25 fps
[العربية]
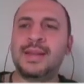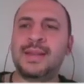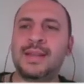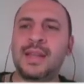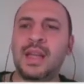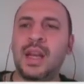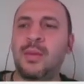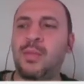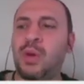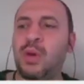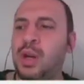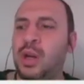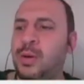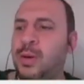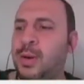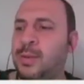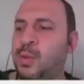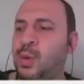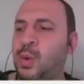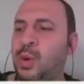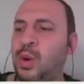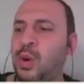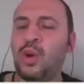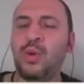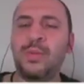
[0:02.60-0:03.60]
السلام عليكم
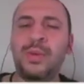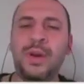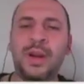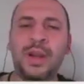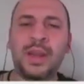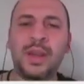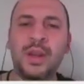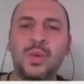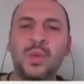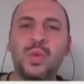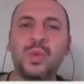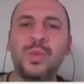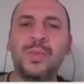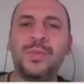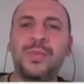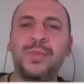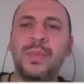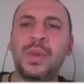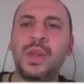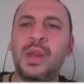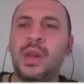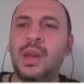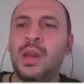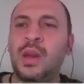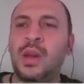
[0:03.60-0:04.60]
ورحمة الله وبركاته
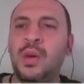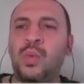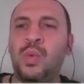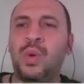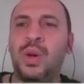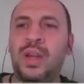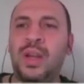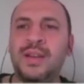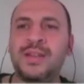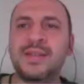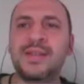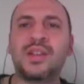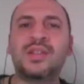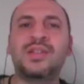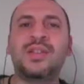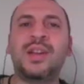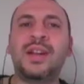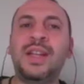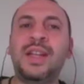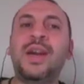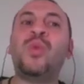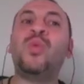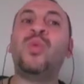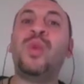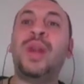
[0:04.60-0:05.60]
والحصة
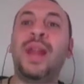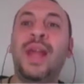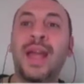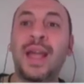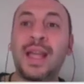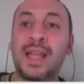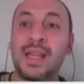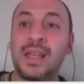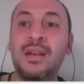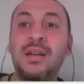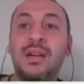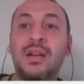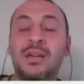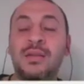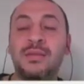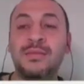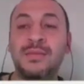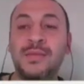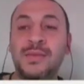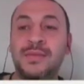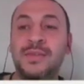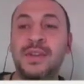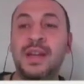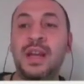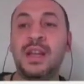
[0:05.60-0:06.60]
الثانية والأخيرة
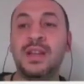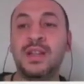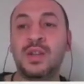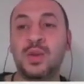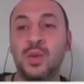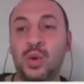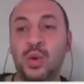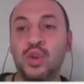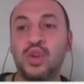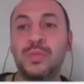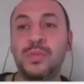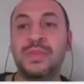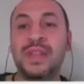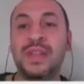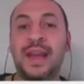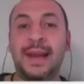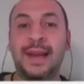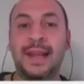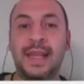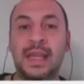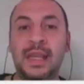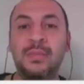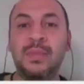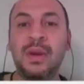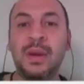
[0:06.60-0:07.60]
في الهيستولوجي بتاع
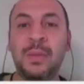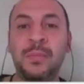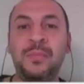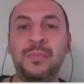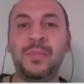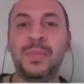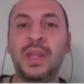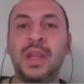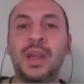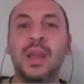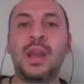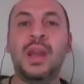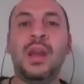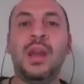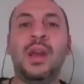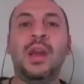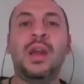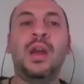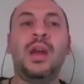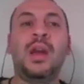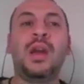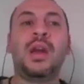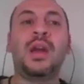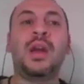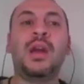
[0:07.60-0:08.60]
الهيمة
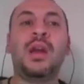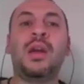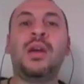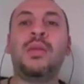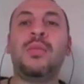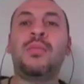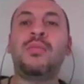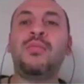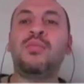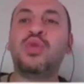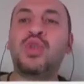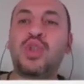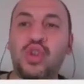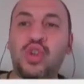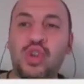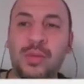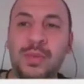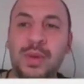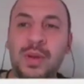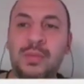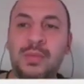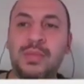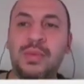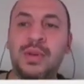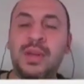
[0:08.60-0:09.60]
آه بصوا يا
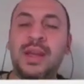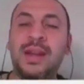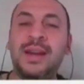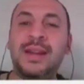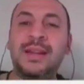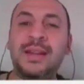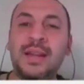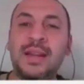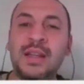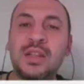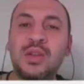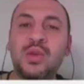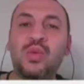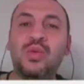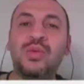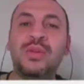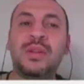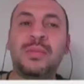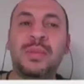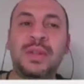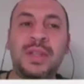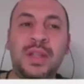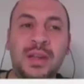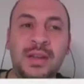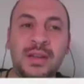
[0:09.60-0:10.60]
شباب يا ريت الناس تكون
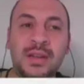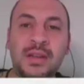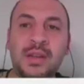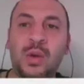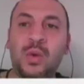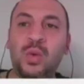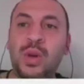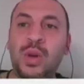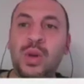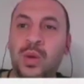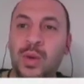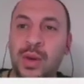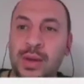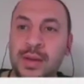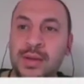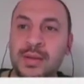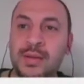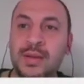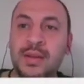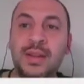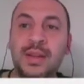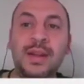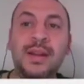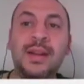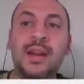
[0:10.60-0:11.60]
سمعت الحصة الأولى
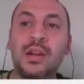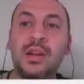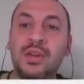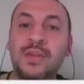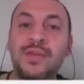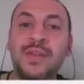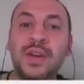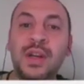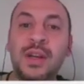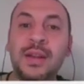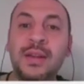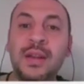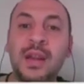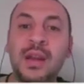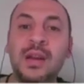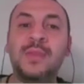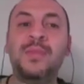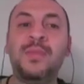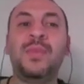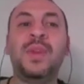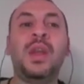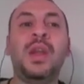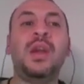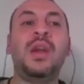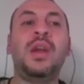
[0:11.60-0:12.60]
كويس الدنيا لطيفة
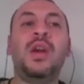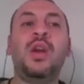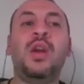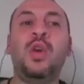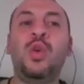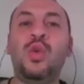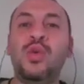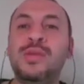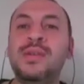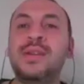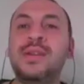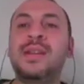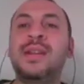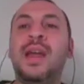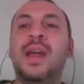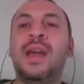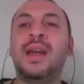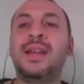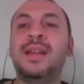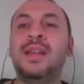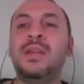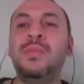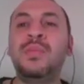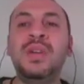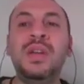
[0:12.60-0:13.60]
جدا الجزء
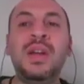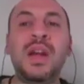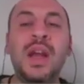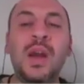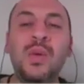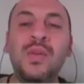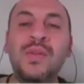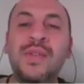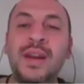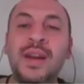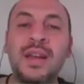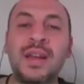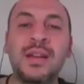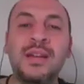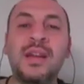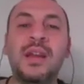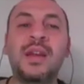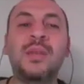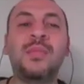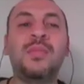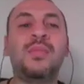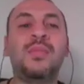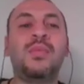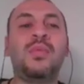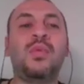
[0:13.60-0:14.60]
ده كبير قوي في
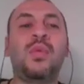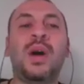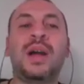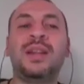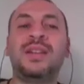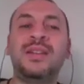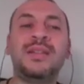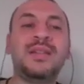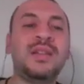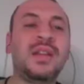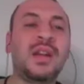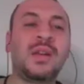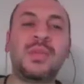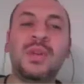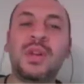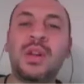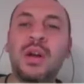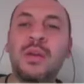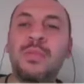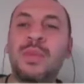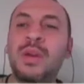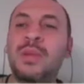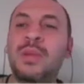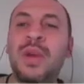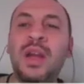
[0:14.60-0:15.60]
الكتاب وهتحس إنك
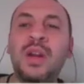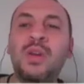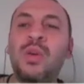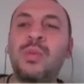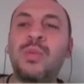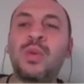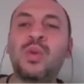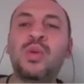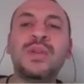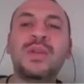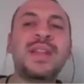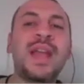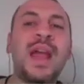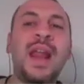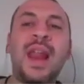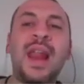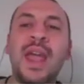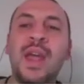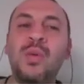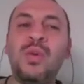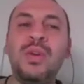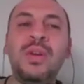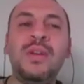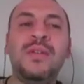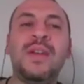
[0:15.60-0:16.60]
بتلخبط مع إن الموضوع سهل
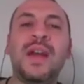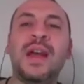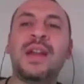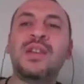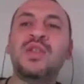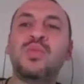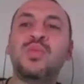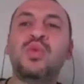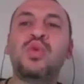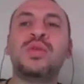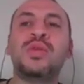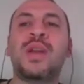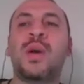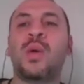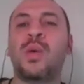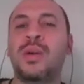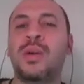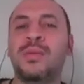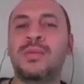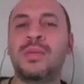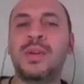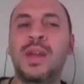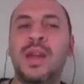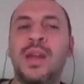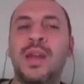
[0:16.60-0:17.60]
قوي هنظبطه سوا